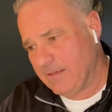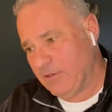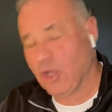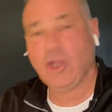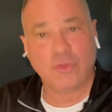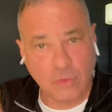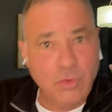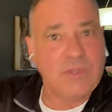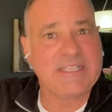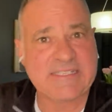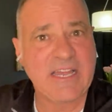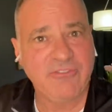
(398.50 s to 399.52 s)
le retour
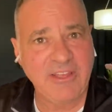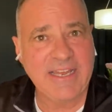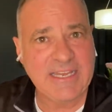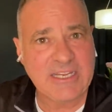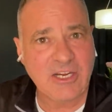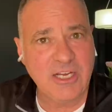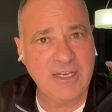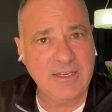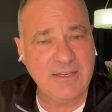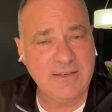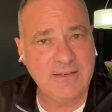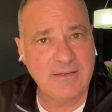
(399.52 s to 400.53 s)
des enfants à
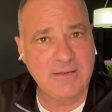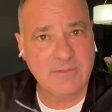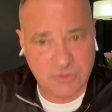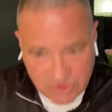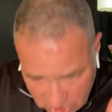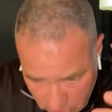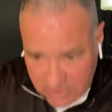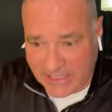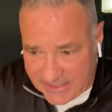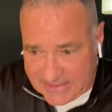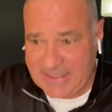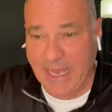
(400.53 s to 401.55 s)
l'école,
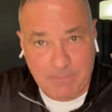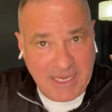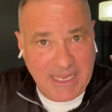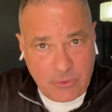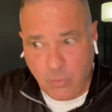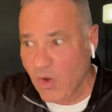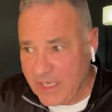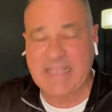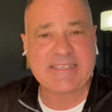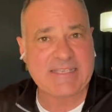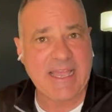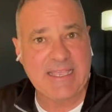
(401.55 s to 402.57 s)
secondaire temps plein, 3, 4,
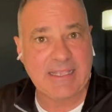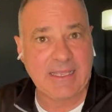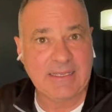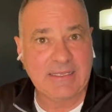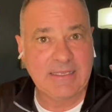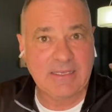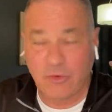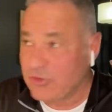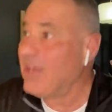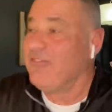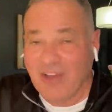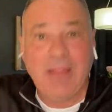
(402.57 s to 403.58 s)
5.
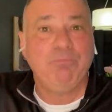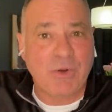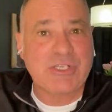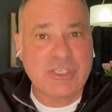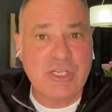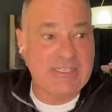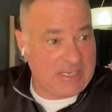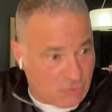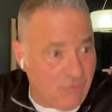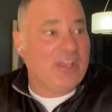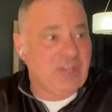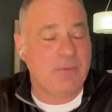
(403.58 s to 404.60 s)
Non, ils ne vendent pas ça. C'est le
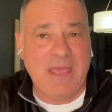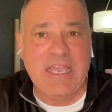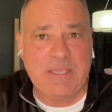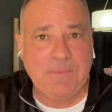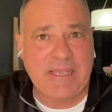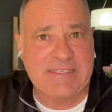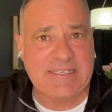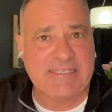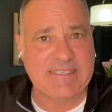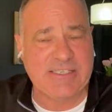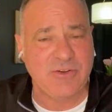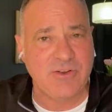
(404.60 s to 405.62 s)
gouvernement qui prend cette
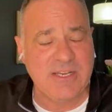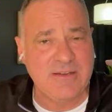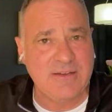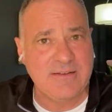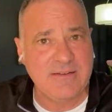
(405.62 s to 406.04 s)
décision-là.